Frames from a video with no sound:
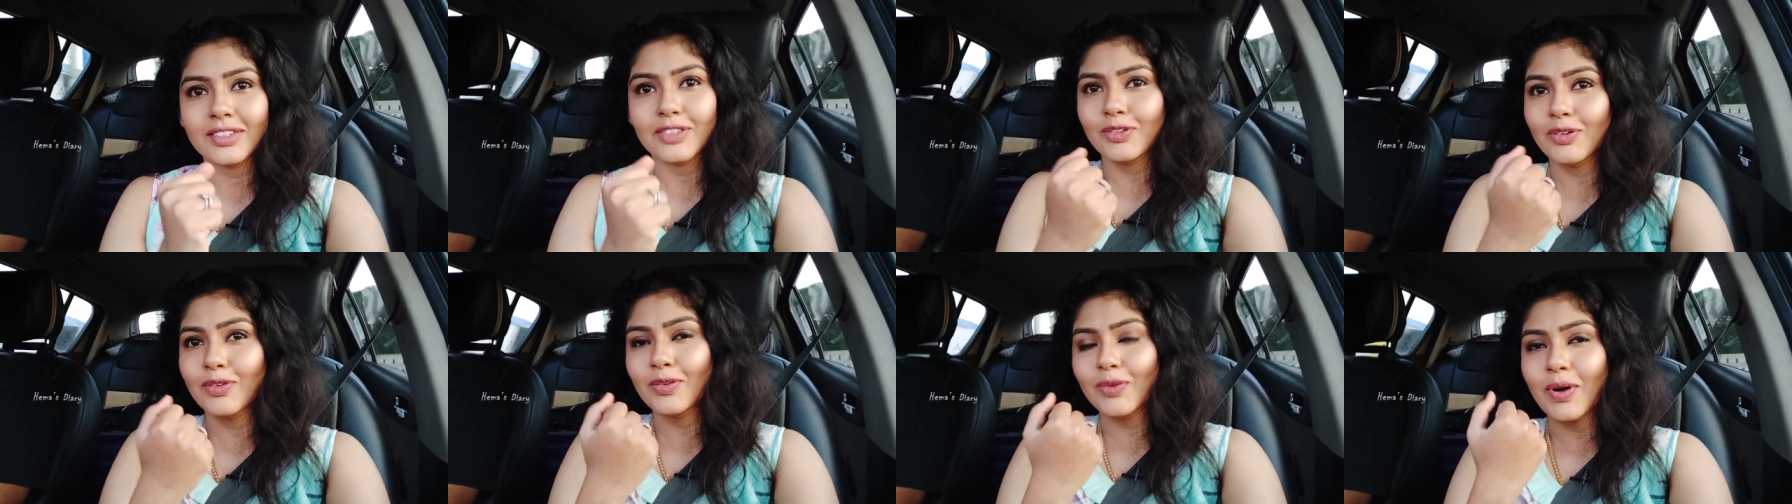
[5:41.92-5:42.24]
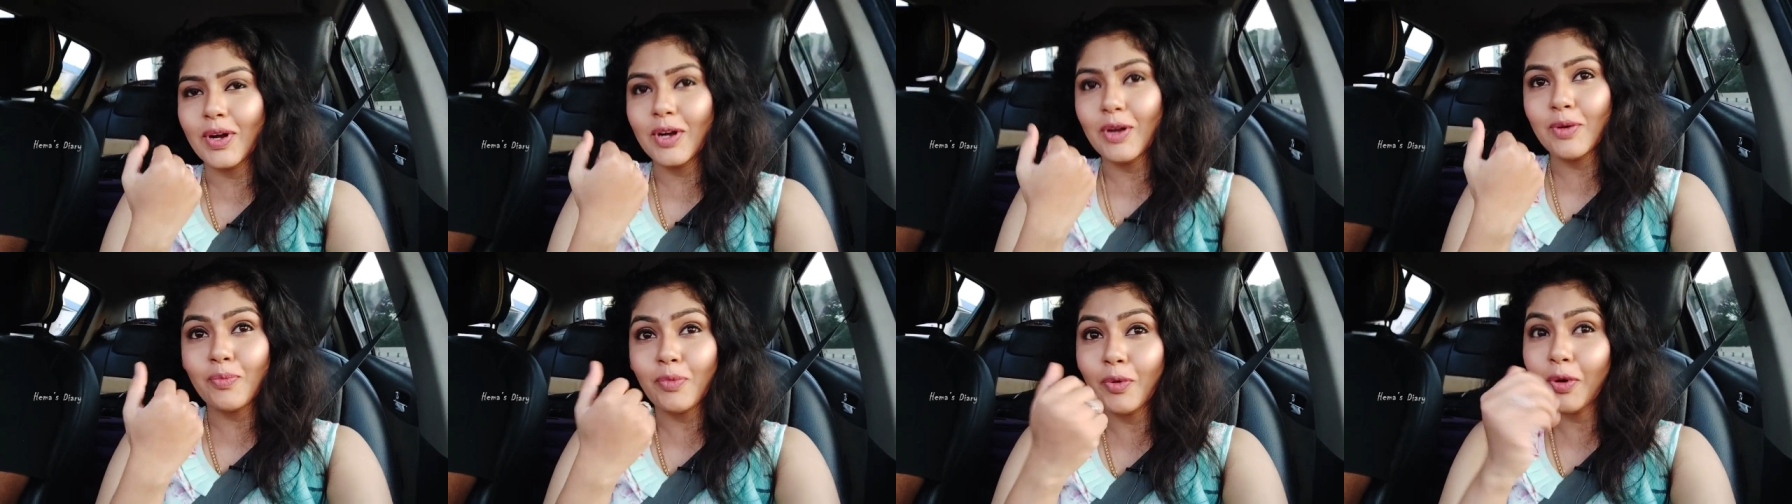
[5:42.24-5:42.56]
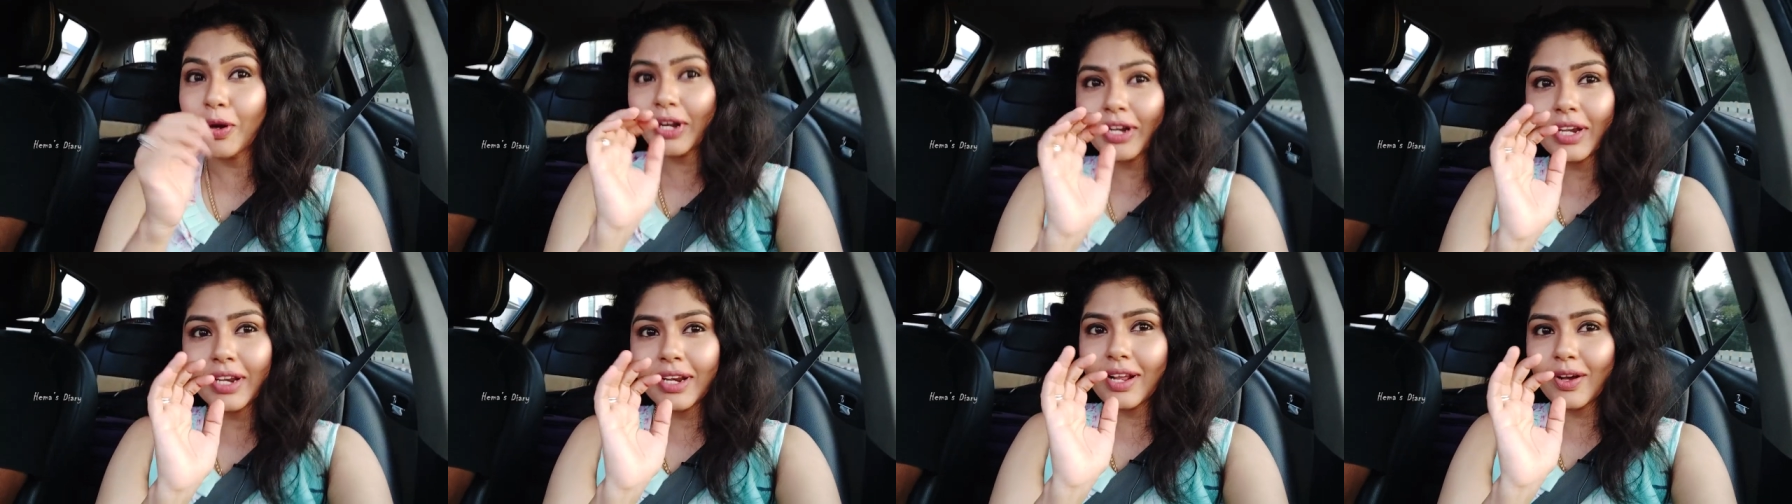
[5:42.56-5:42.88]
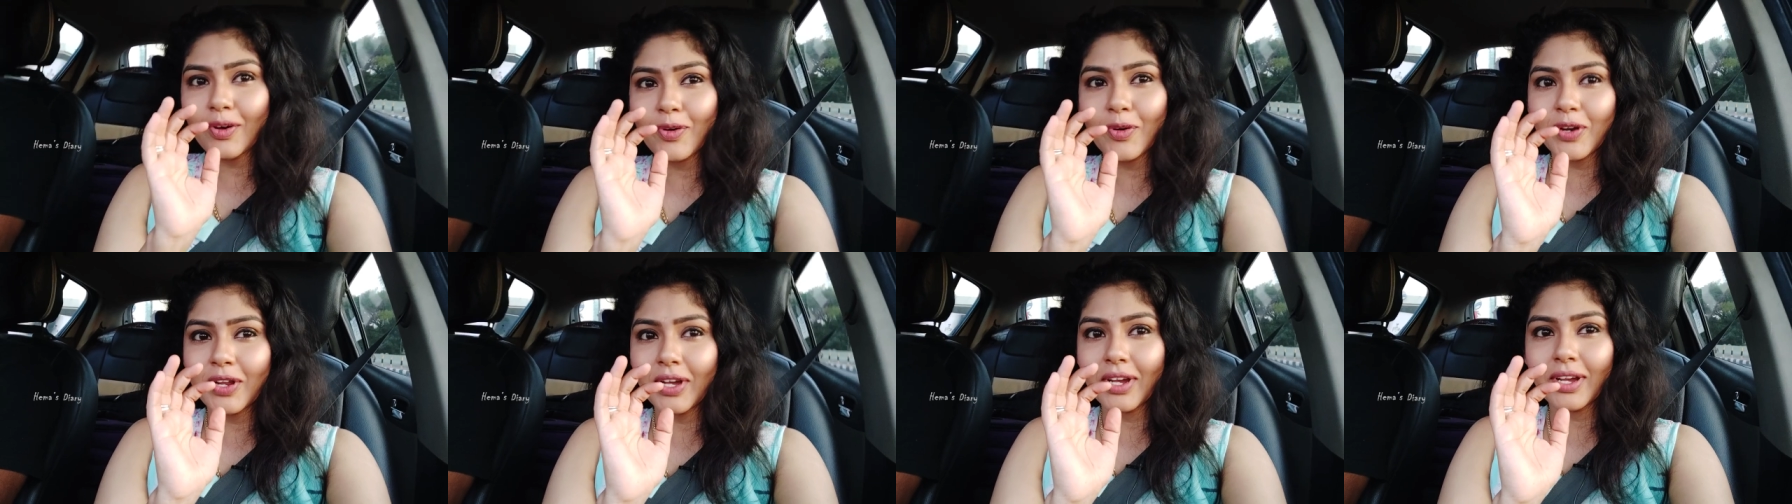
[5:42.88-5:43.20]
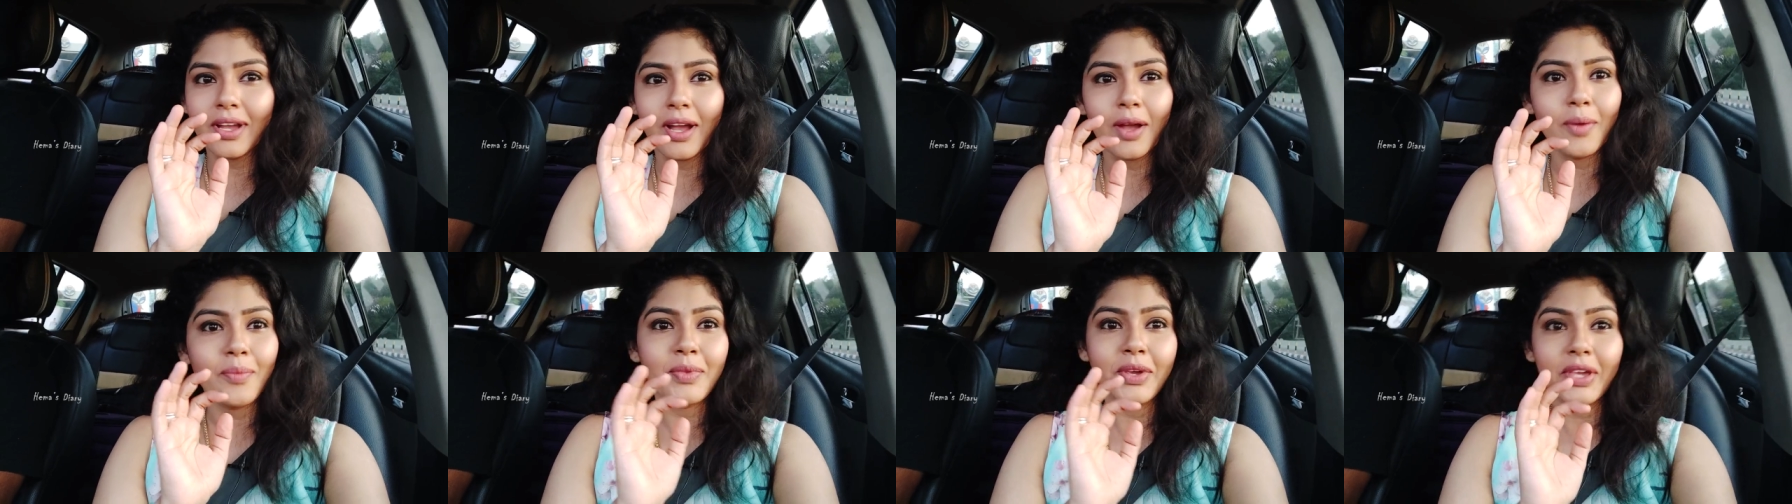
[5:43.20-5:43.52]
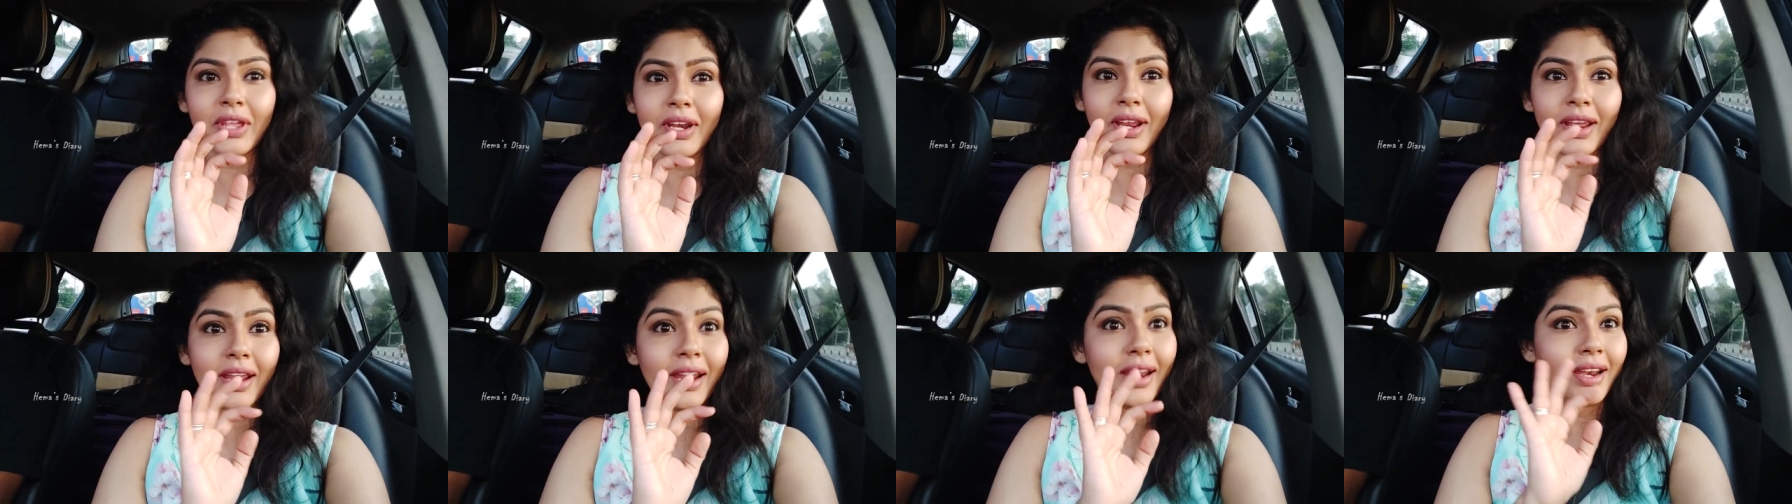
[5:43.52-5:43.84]
ஸோ அங்கே போயிட்டு நான் உங்களுக்கு
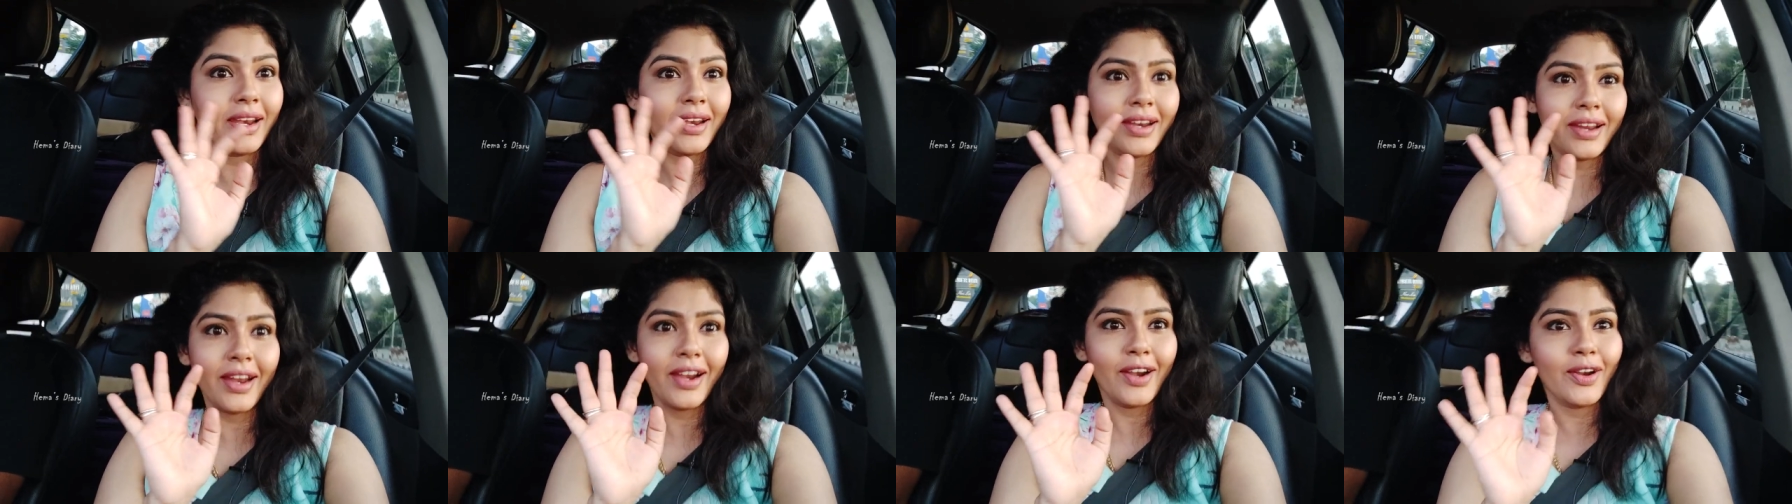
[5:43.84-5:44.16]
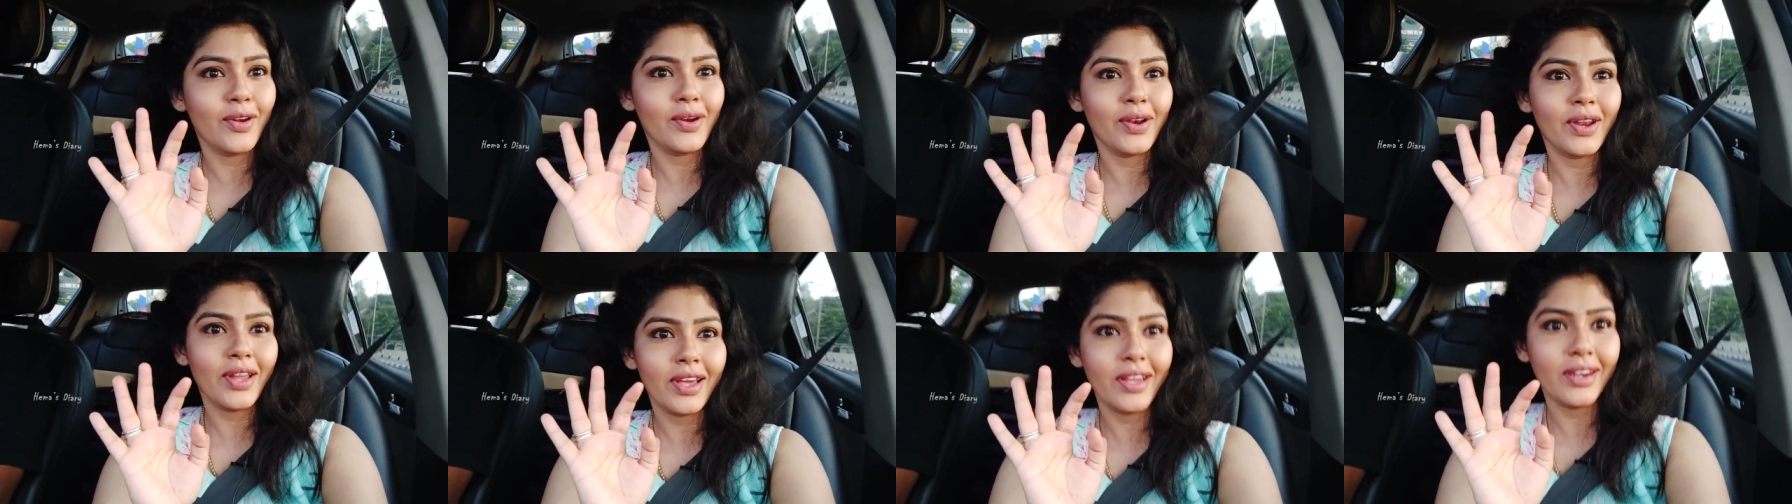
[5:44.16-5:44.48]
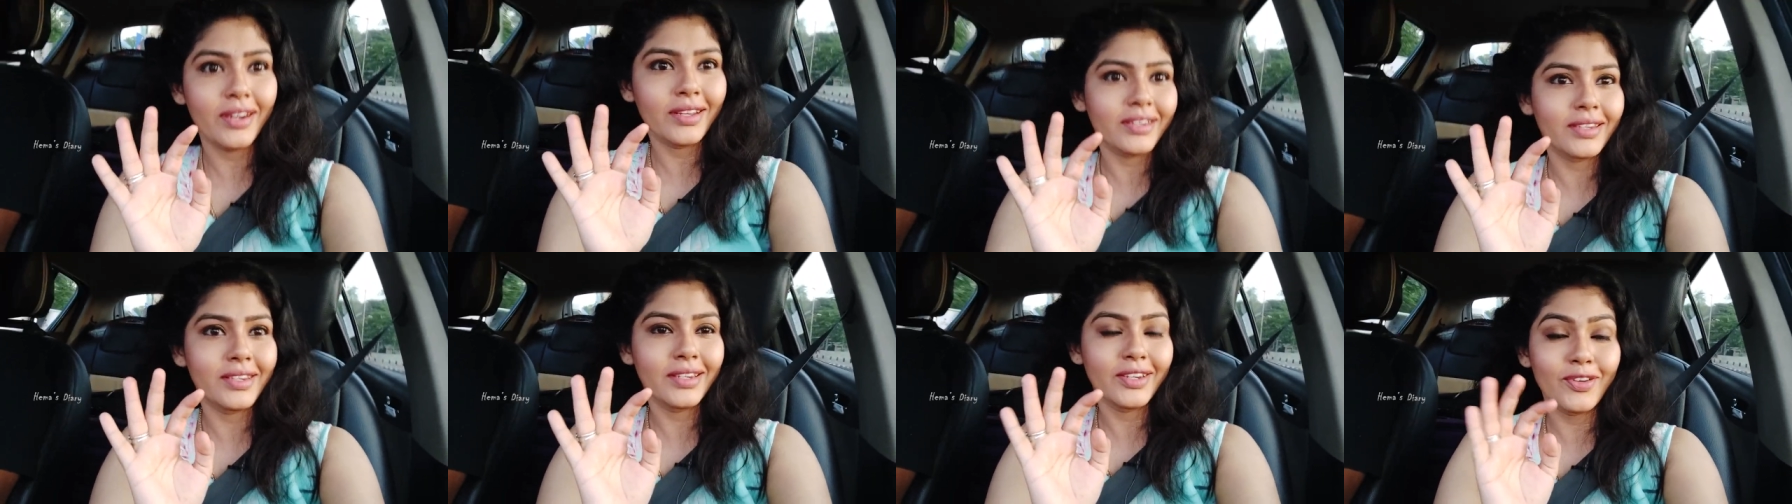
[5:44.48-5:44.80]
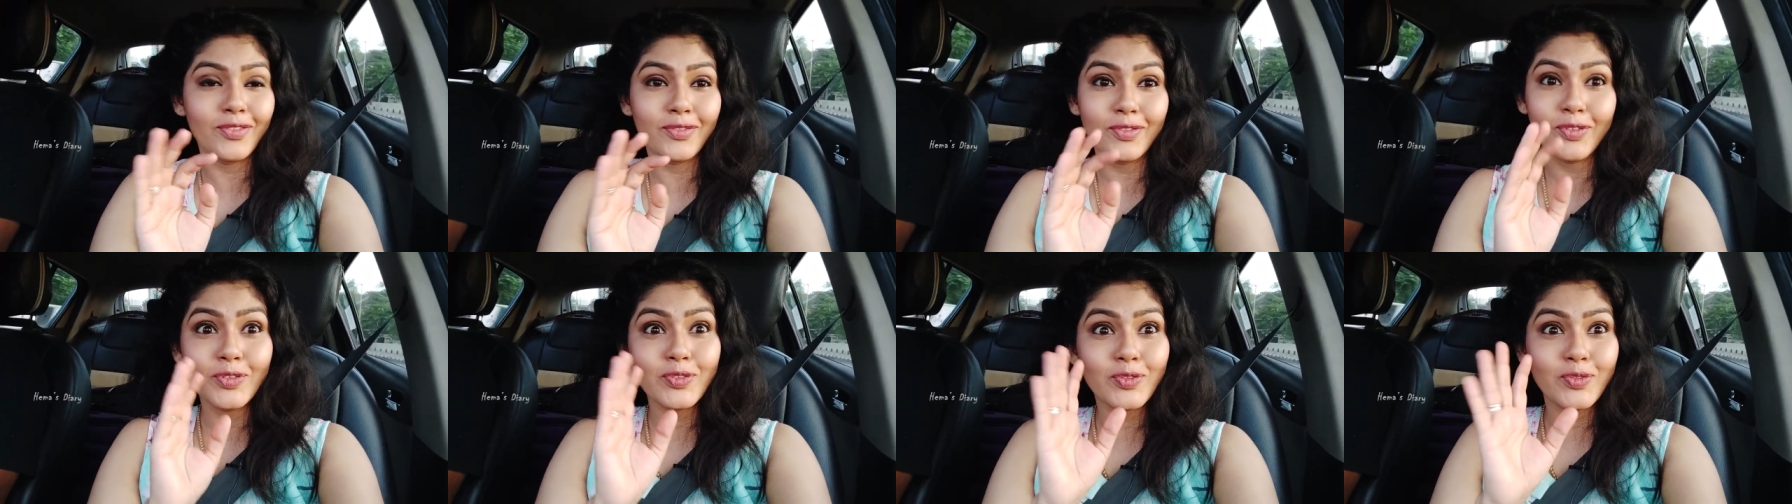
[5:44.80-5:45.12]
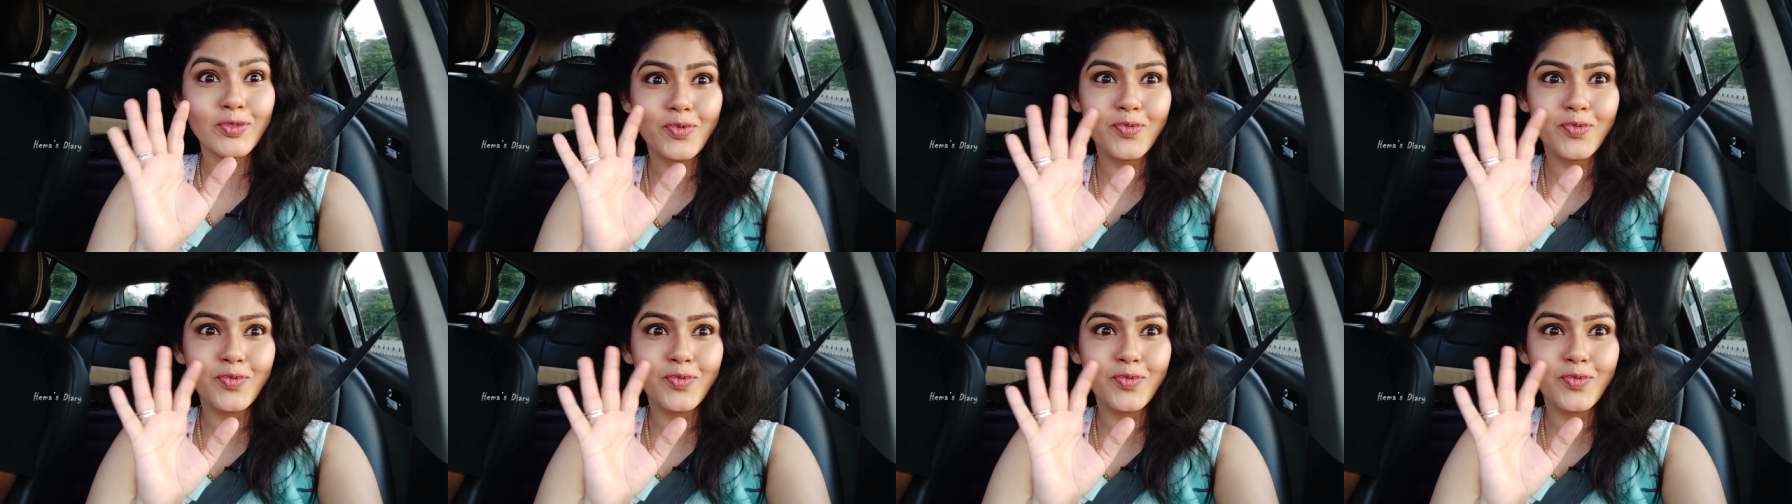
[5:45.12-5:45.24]
காமிக்கிறேன் என்னென்ன இடம்லாம் இருக்குது எவ்வளோ